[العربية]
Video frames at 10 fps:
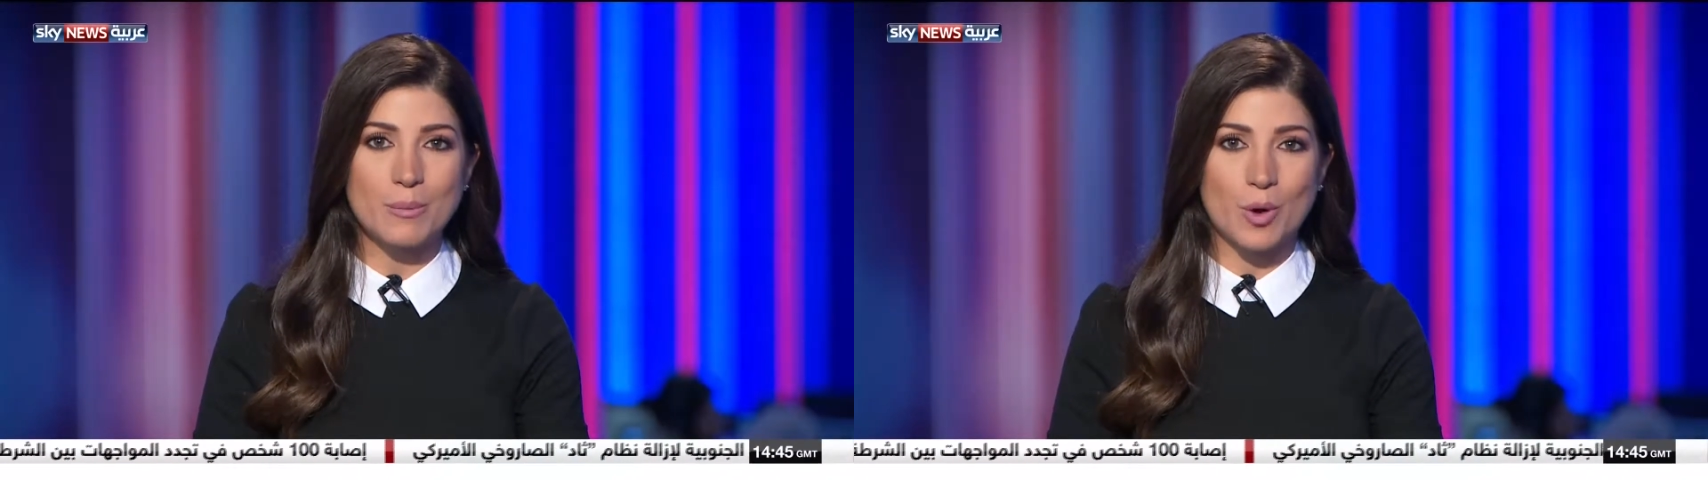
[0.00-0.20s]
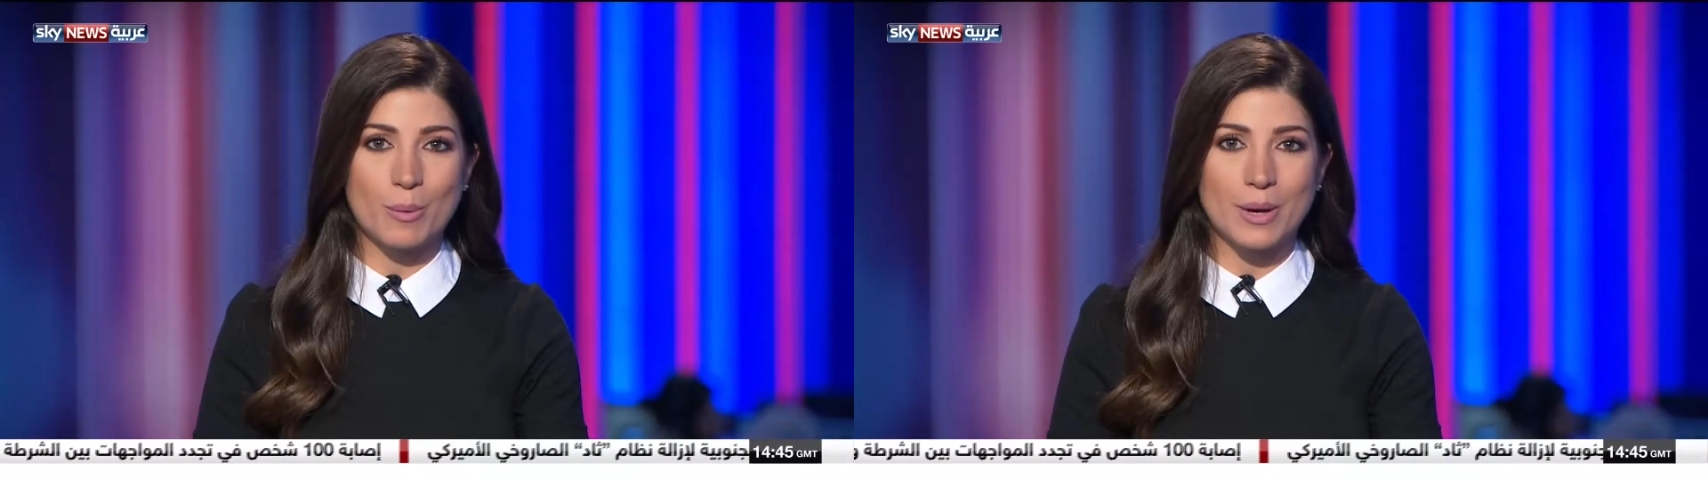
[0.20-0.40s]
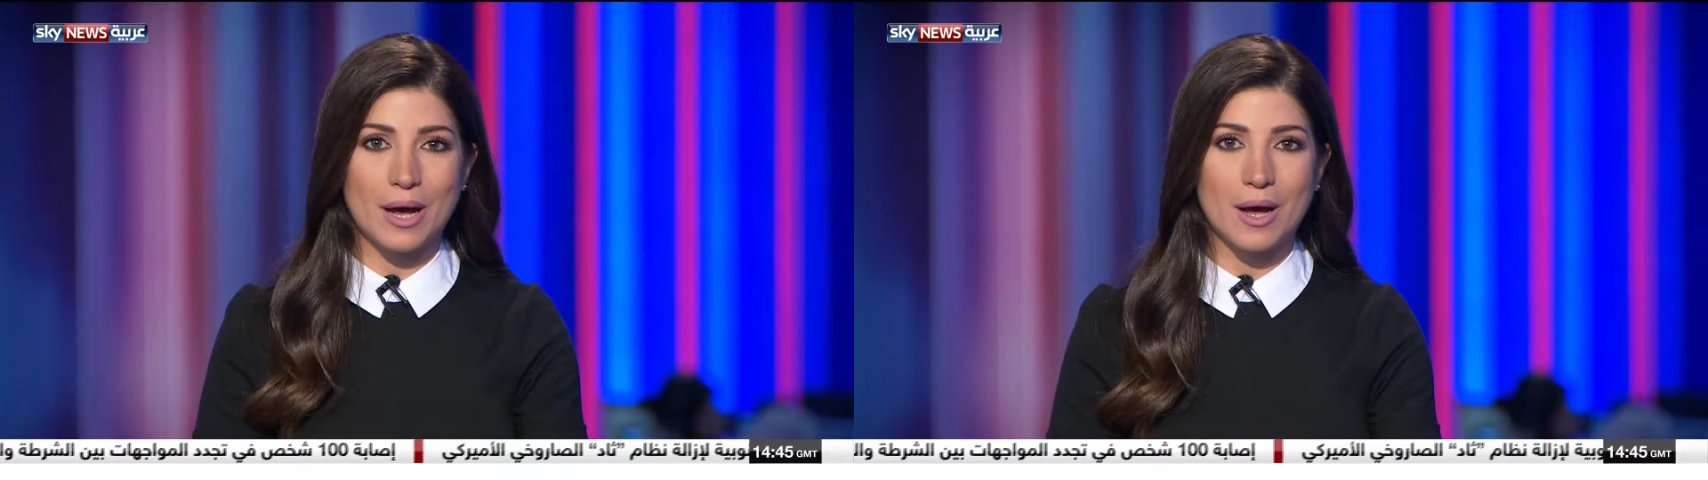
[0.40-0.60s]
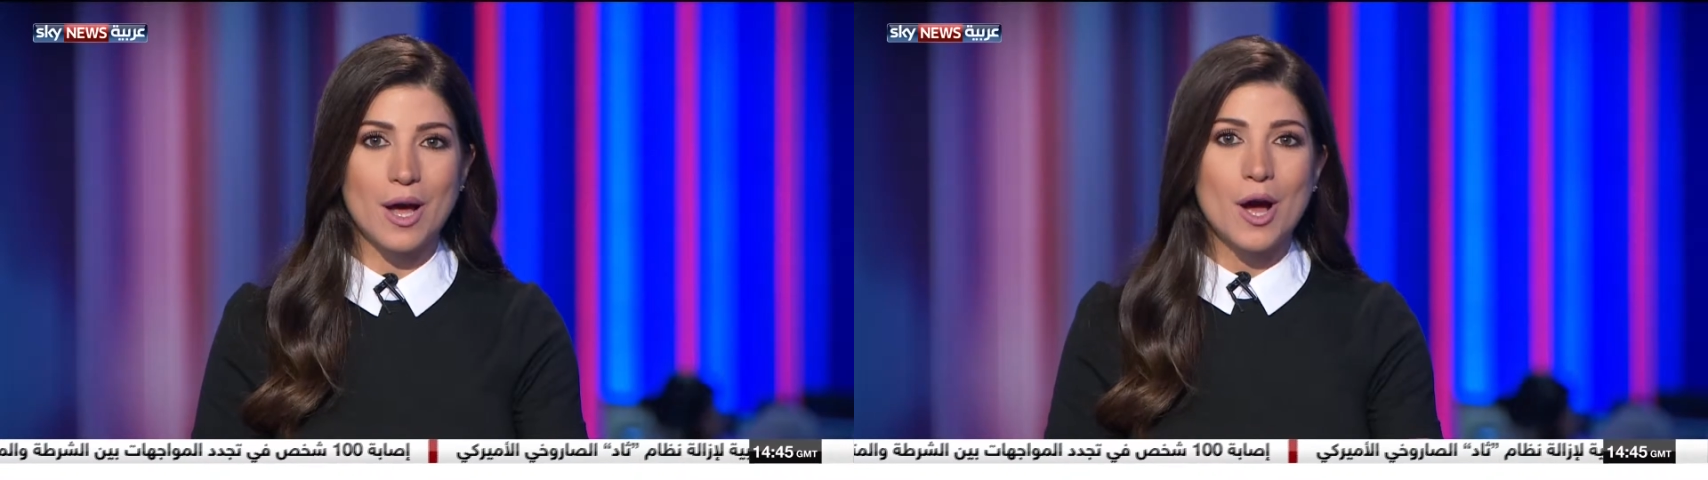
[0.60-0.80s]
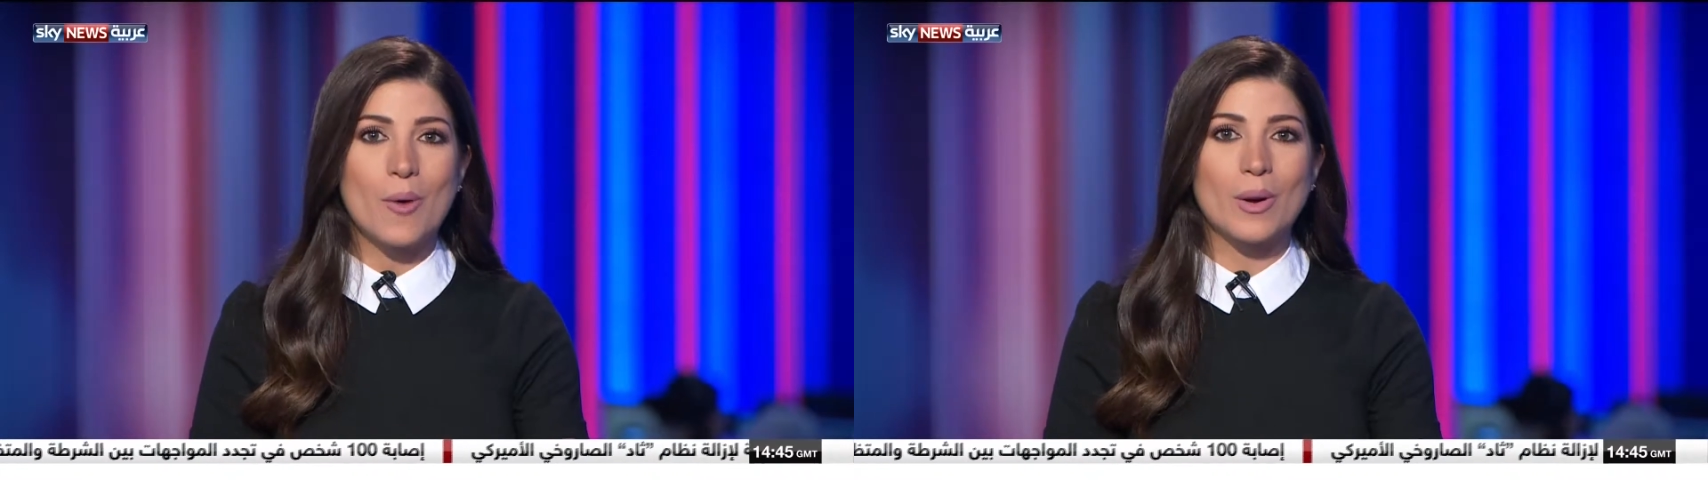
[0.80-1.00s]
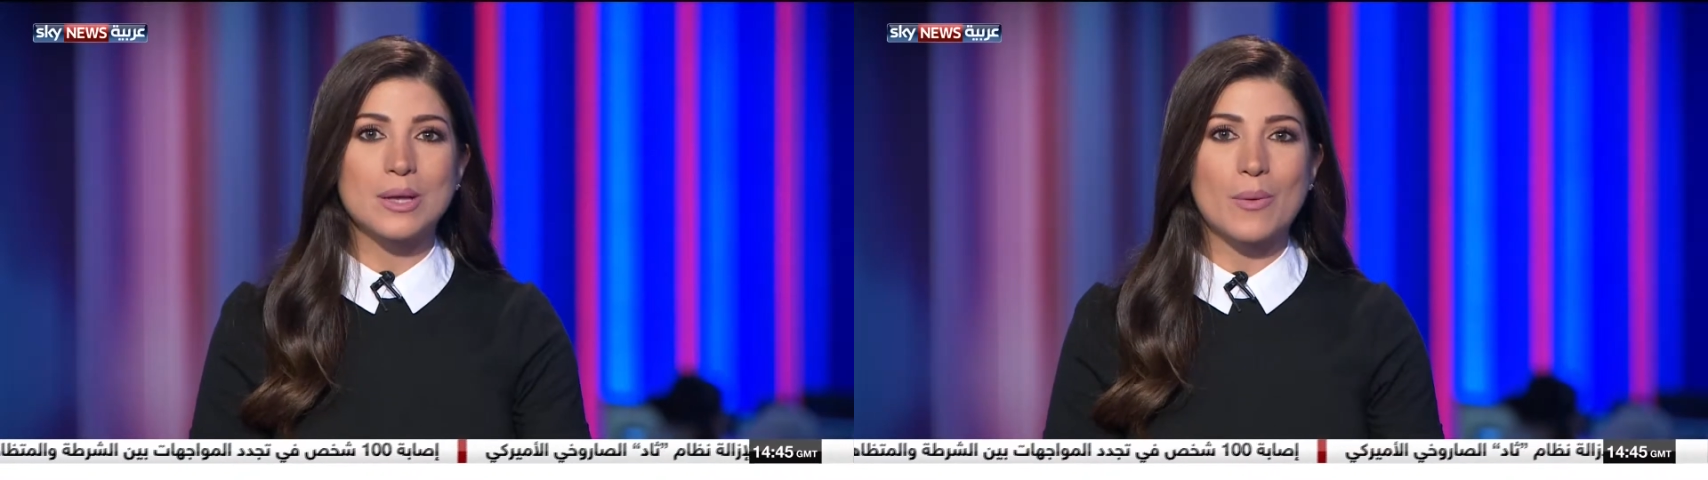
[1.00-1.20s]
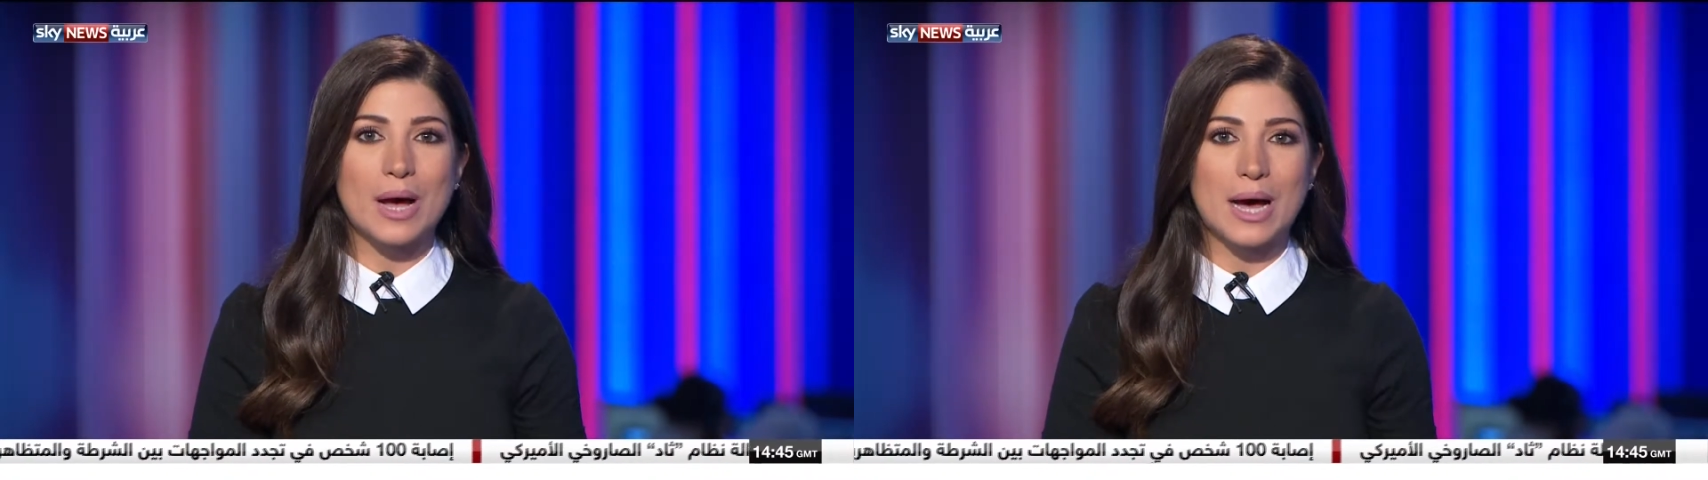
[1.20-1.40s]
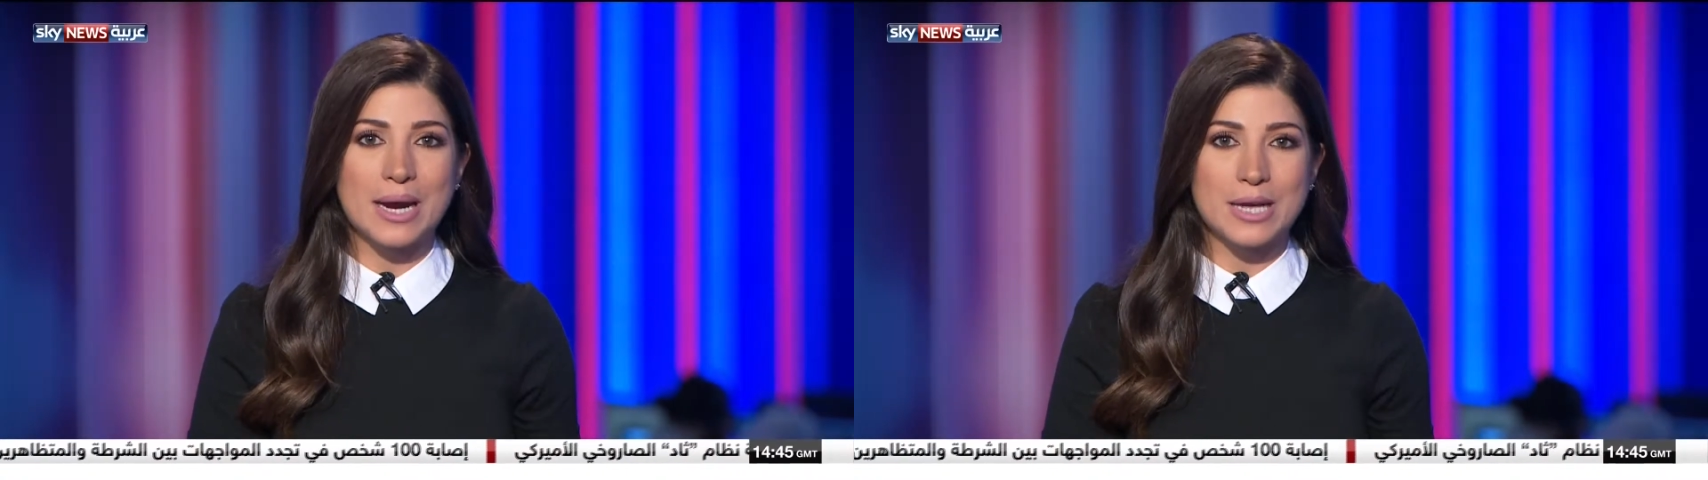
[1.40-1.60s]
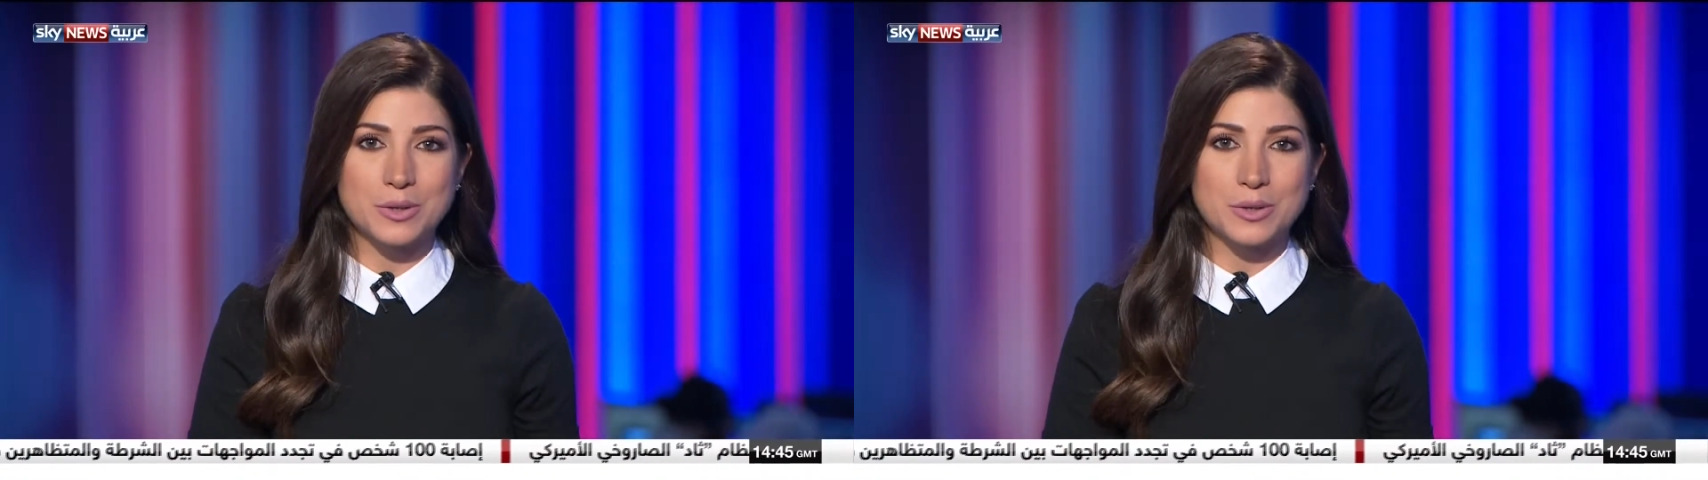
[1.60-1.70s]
المقبلة وتوقع الرئيس